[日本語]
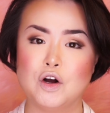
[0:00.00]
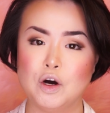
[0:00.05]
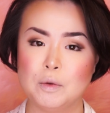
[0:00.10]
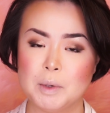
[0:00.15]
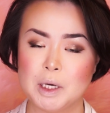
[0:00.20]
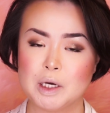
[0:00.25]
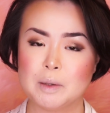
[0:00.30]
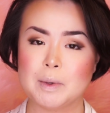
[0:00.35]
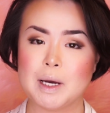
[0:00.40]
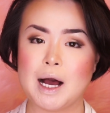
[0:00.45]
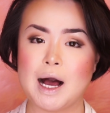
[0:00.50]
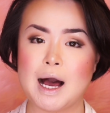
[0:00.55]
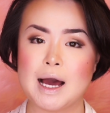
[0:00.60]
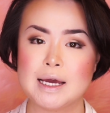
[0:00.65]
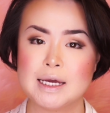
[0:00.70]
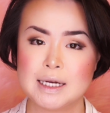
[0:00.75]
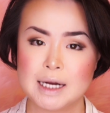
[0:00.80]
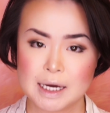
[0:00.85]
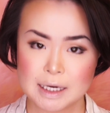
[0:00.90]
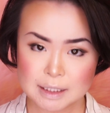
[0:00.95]
ごめんごめん
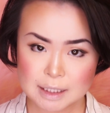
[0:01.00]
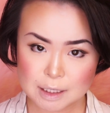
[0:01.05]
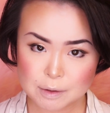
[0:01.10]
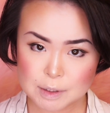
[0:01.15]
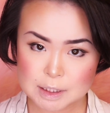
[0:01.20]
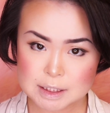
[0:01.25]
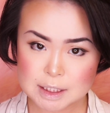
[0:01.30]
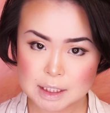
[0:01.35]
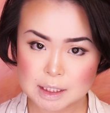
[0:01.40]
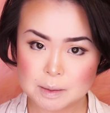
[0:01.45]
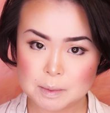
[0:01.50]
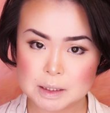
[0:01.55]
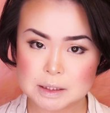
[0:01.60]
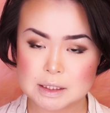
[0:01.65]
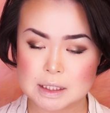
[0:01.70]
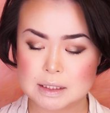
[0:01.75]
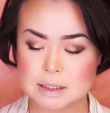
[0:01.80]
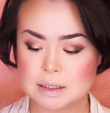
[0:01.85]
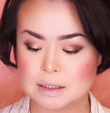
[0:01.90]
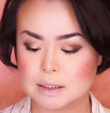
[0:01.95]
アイライナー忘れてまし
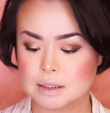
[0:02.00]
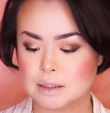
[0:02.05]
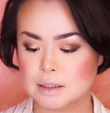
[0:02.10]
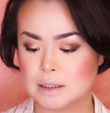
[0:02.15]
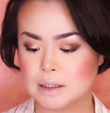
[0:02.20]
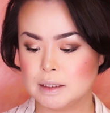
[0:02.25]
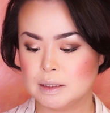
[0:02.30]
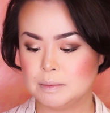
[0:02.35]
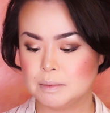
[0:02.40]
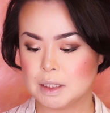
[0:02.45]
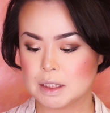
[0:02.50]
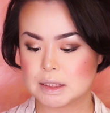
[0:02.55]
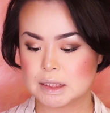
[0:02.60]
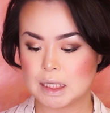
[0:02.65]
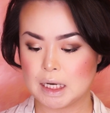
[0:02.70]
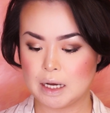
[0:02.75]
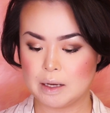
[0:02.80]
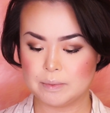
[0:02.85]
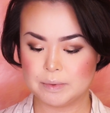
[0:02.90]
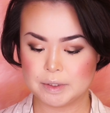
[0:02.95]
たすいませ
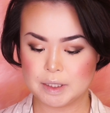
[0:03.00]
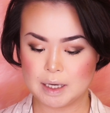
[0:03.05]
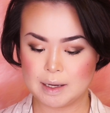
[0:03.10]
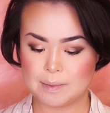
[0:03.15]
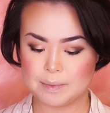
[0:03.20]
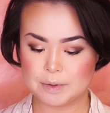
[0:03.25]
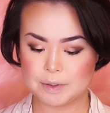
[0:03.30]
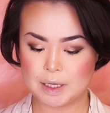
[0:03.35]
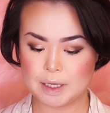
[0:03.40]
ん危ね危